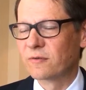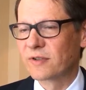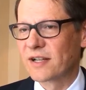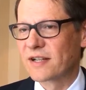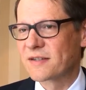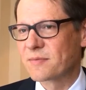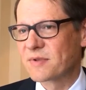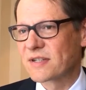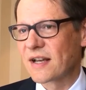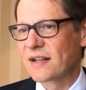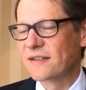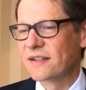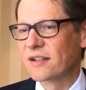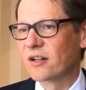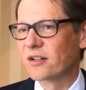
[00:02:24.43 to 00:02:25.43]
von jetzt bis
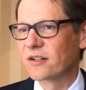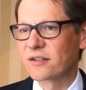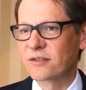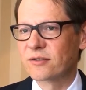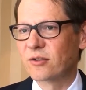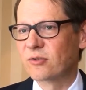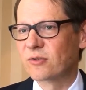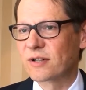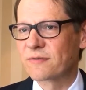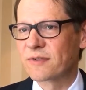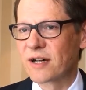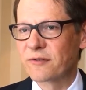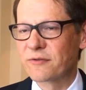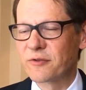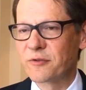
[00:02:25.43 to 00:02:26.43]
Ende Jahr noch
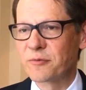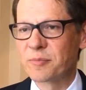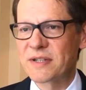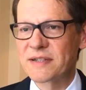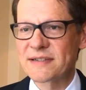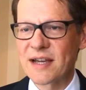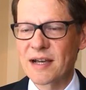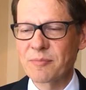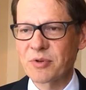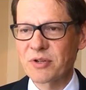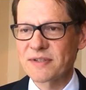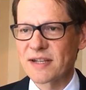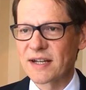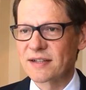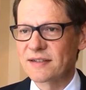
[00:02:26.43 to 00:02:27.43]
ungefähr 5 bis 10
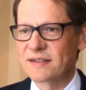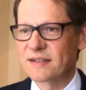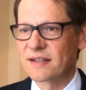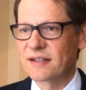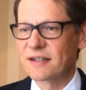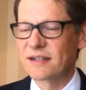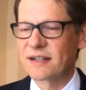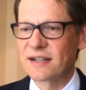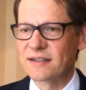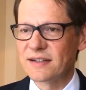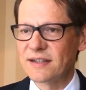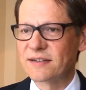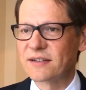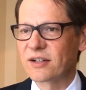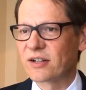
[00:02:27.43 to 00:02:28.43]
Prozent äh,
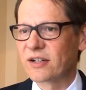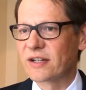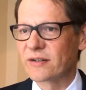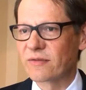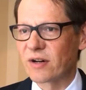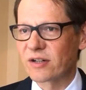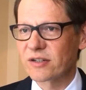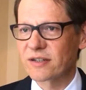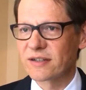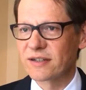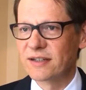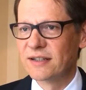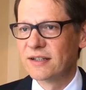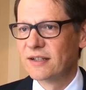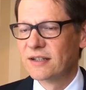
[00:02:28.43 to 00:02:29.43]
Rendite kann erwarten kann.